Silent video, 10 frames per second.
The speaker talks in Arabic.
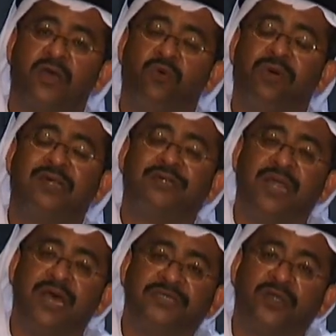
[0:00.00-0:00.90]
وقد
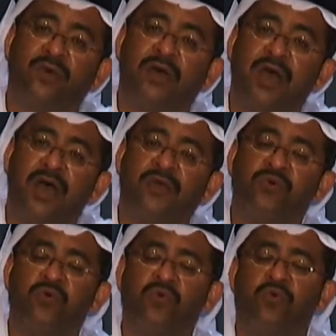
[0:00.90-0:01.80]
تلاشى
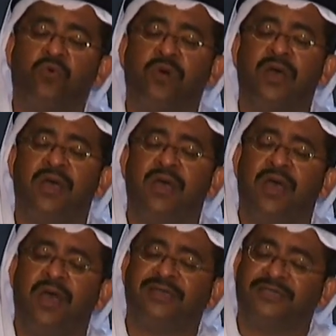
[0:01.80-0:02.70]
الوقار
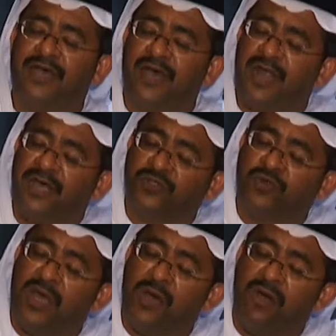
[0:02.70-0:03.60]
هزها لاعج
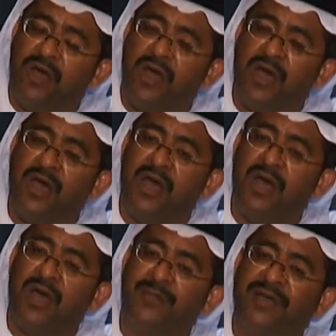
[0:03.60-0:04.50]

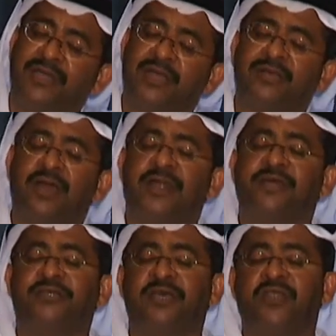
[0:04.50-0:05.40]
الهوى بعد أن كان
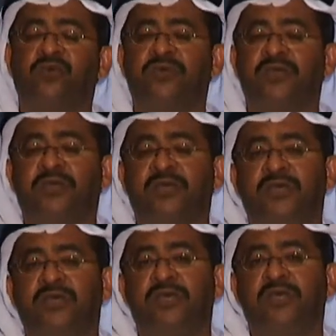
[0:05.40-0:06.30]

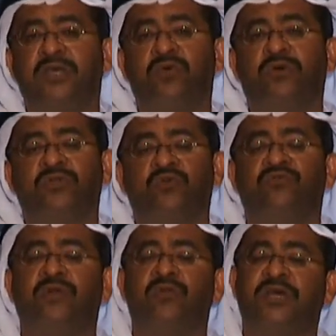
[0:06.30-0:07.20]
سيذوي
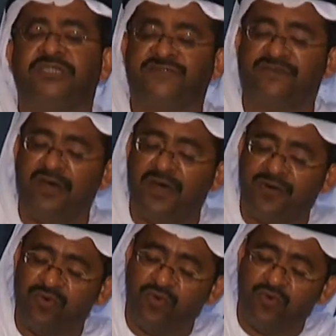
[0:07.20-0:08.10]
وتقفل
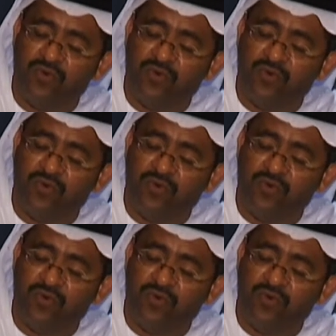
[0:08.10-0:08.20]
الأسفار